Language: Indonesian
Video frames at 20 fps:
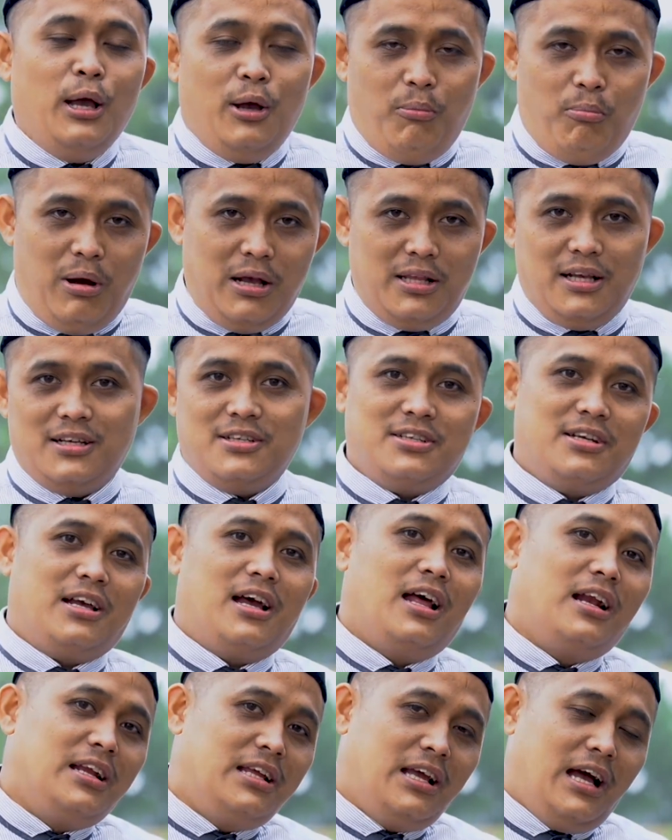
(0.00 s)
banyak
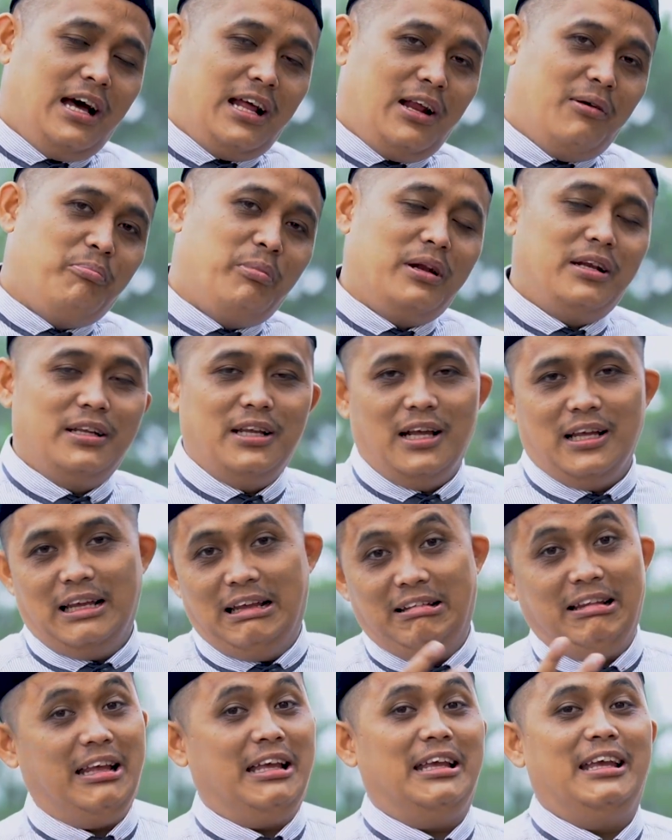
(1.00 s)
sekali harapan yang
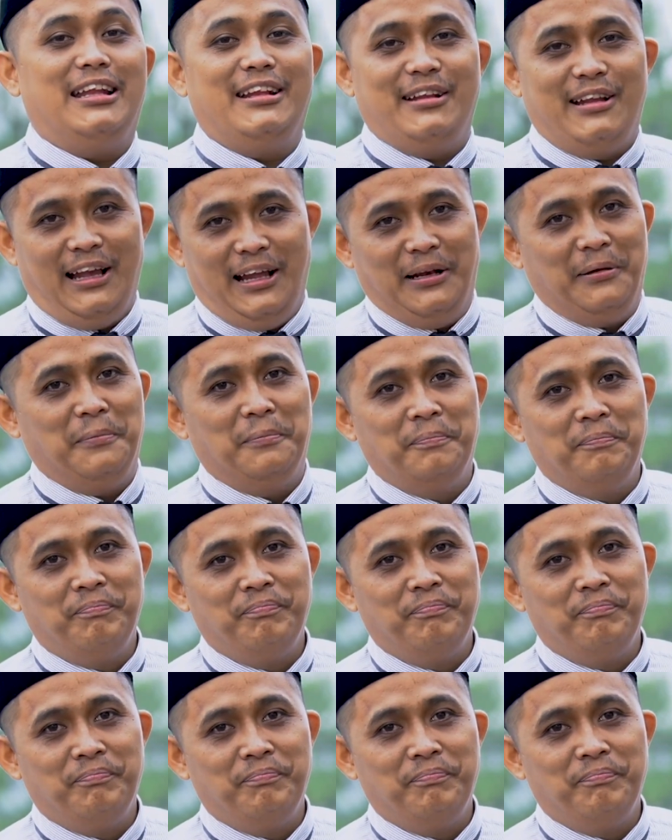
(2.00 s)
kita inginkan.